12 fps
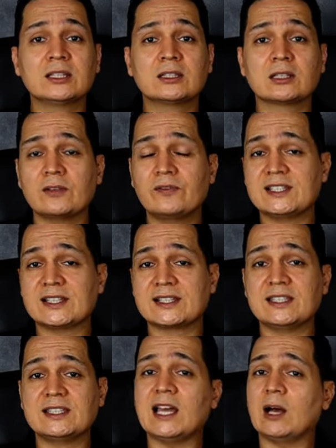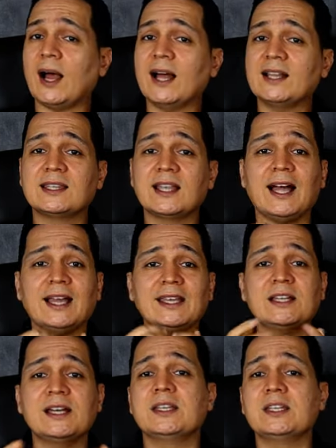الترايفيزكس تي او حتى
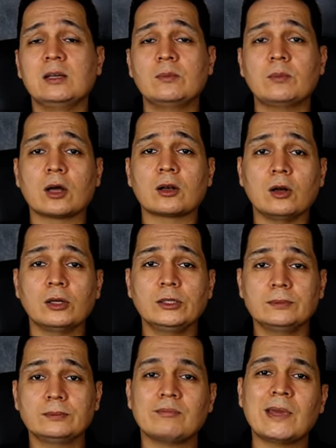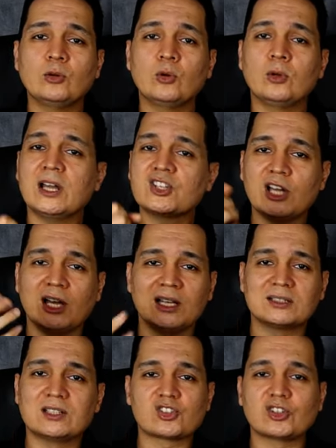احيانا الام ار اي ما يقولكش
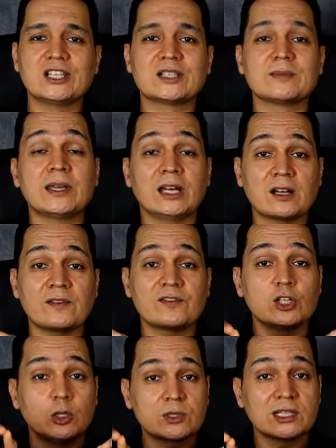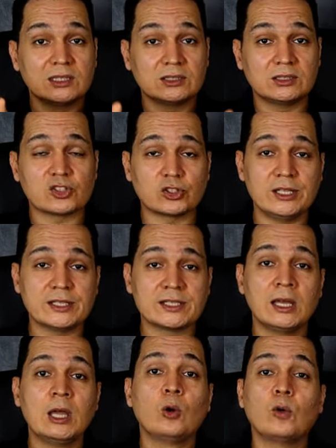على التشخيص ما يعرفش يوصل
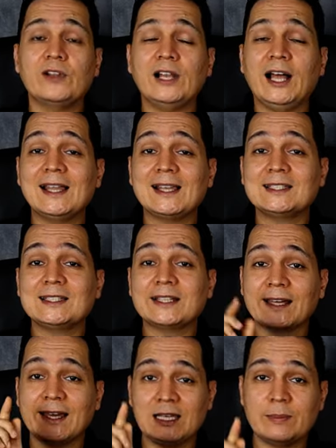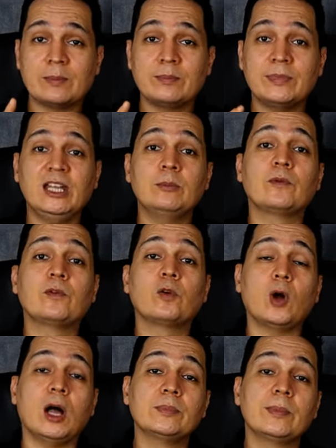للتشخيص وفي الحاله دي غالبا بنعمل
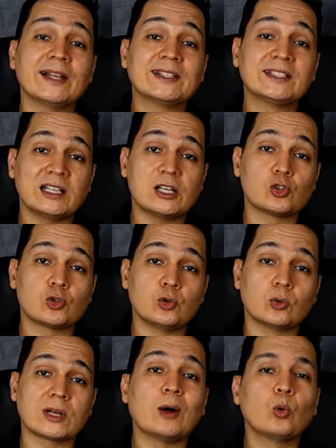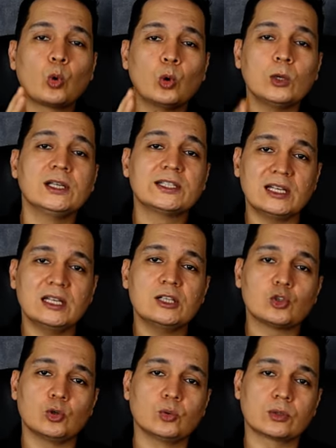فولو اب بعد 3 شهور او كل 3
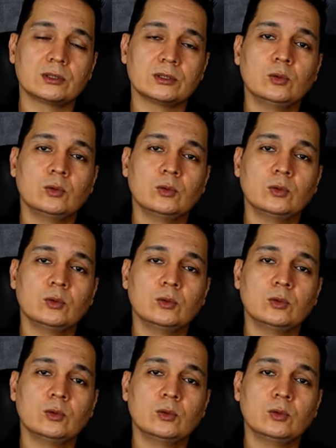شهور